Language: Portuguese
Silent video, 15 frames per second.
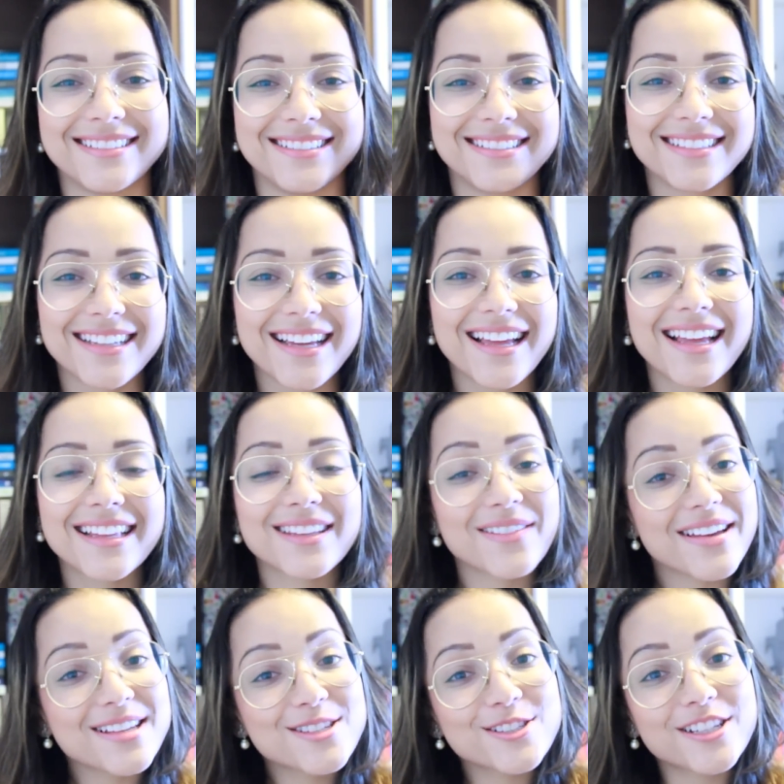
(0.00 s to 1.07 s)
então
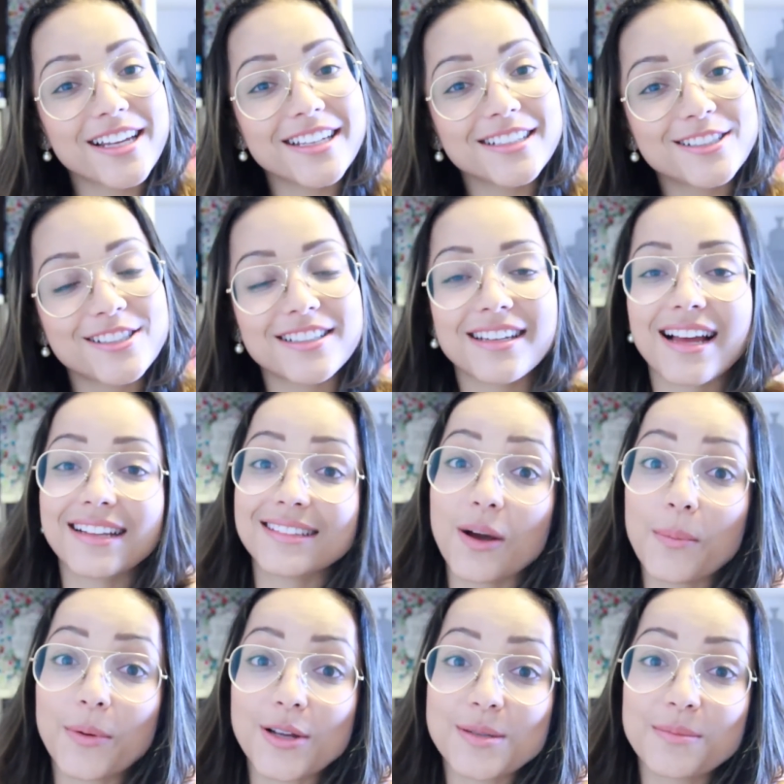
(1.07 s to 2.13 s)
é isso, gente. Até
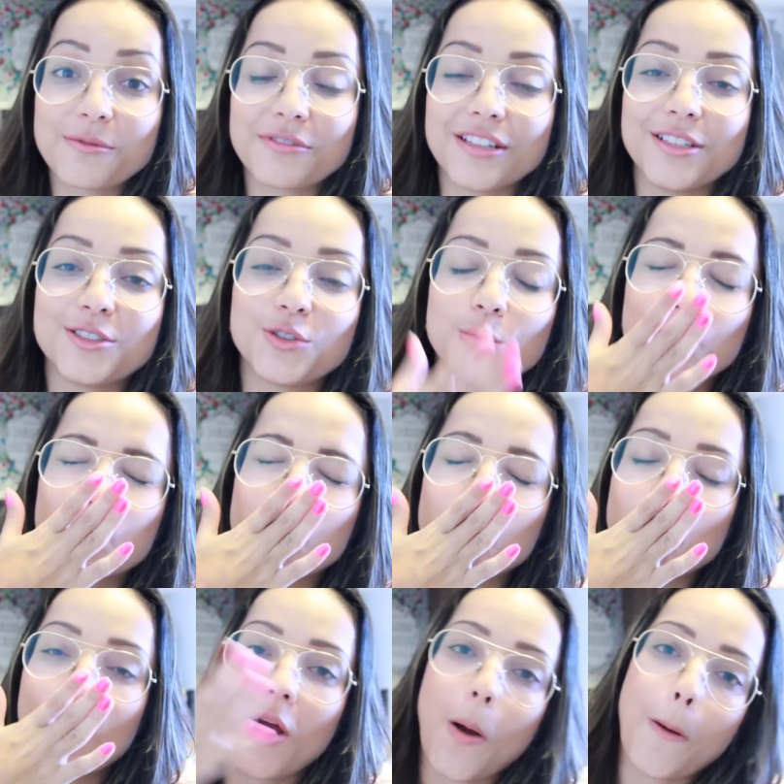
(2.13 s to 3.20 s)
o próximo vídeo.
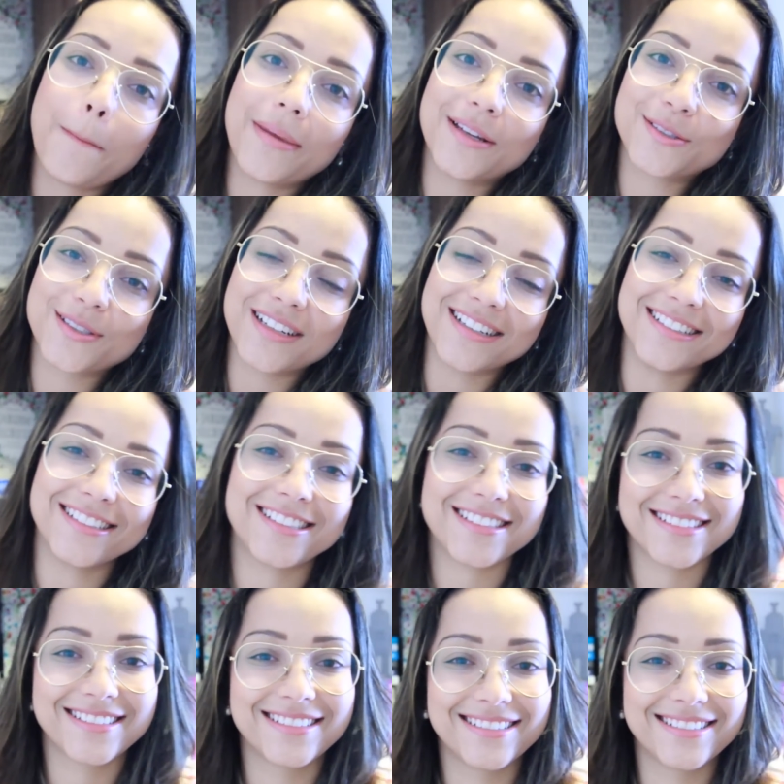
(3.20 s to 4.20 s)
Um beijo grande.